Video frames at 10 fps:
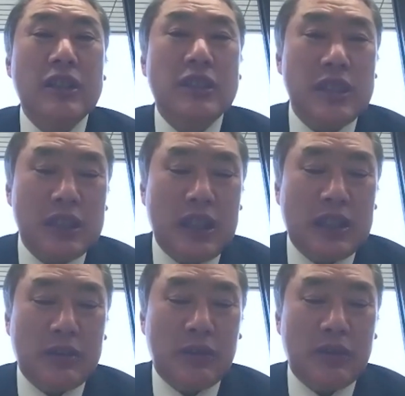新
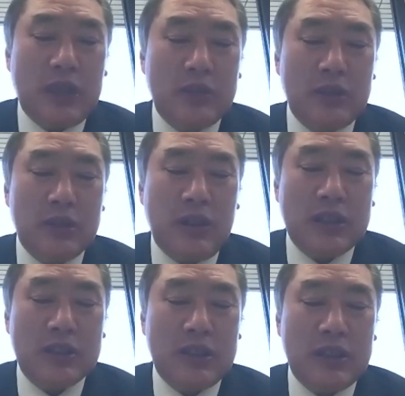型
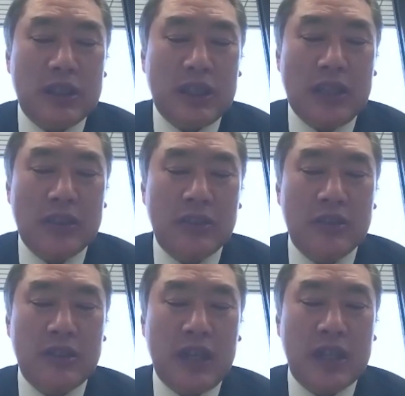コロナウイルスワクチンに関す
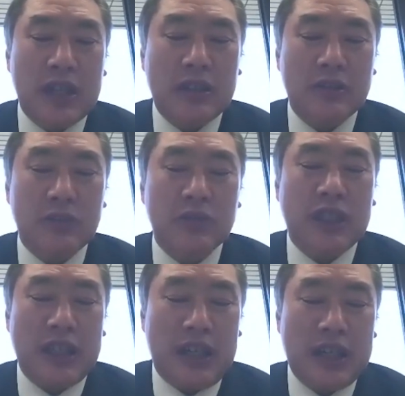る疫学調
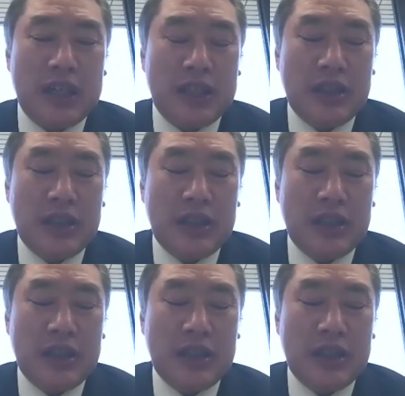査や、